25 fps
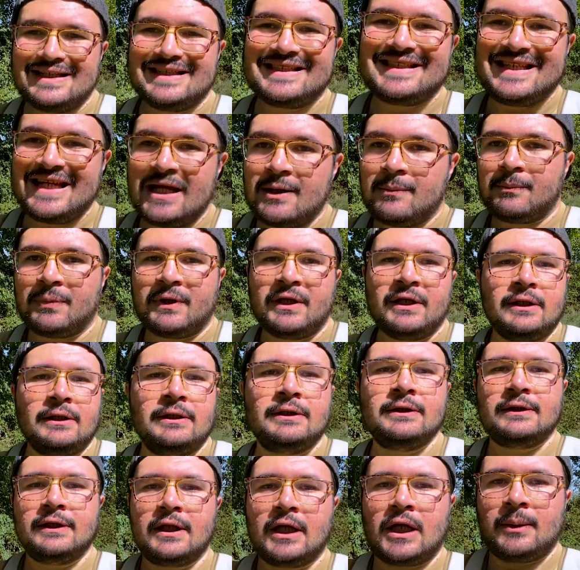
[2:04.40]
siempre
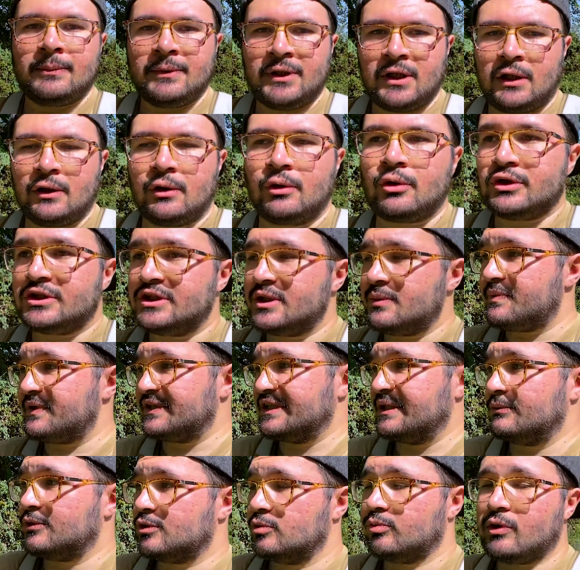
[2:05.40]
de camino al coche
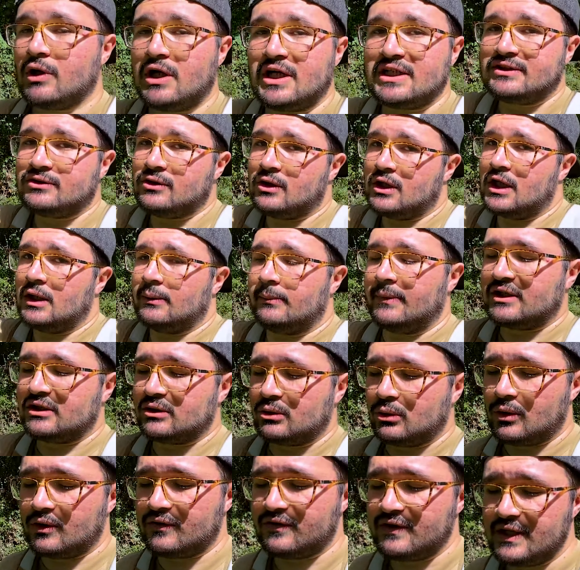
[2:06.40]
pasamos por las zonas más
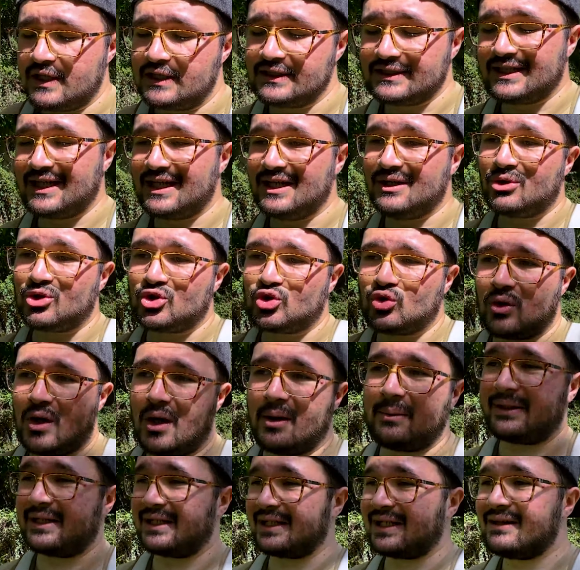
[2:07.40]
conocidas y no suele
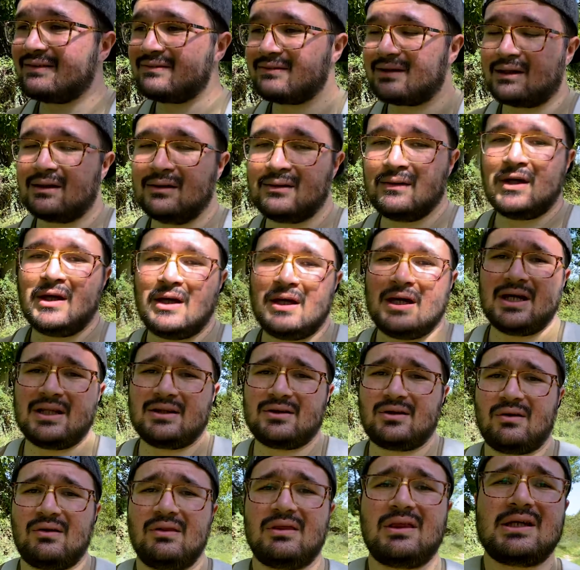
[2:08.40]
haber gente.
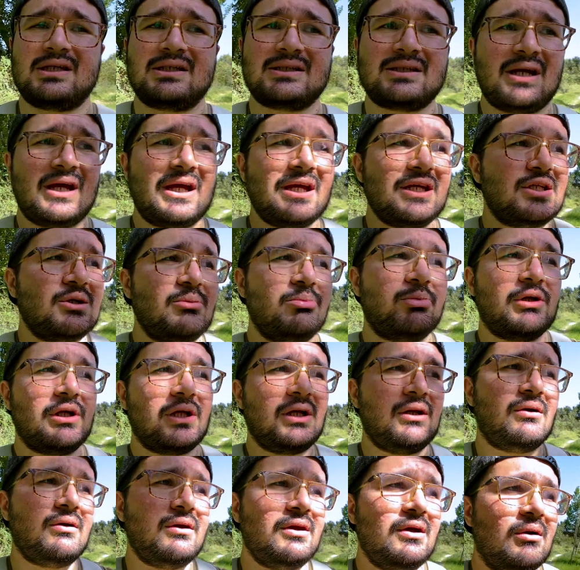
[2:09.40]
Entonces, ¿eso por qué
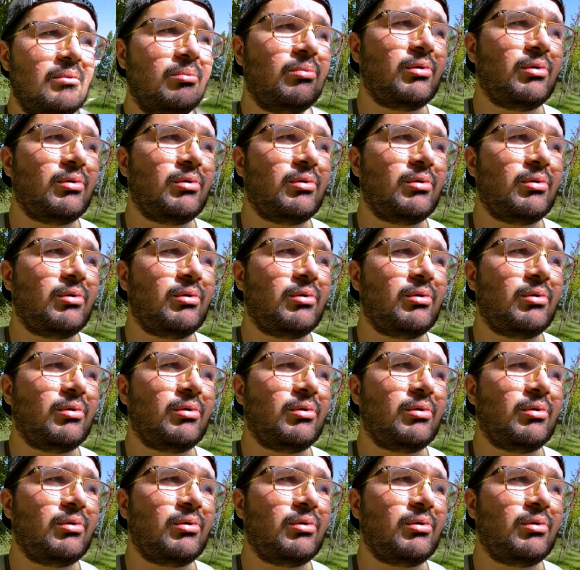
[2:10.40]
lo digo?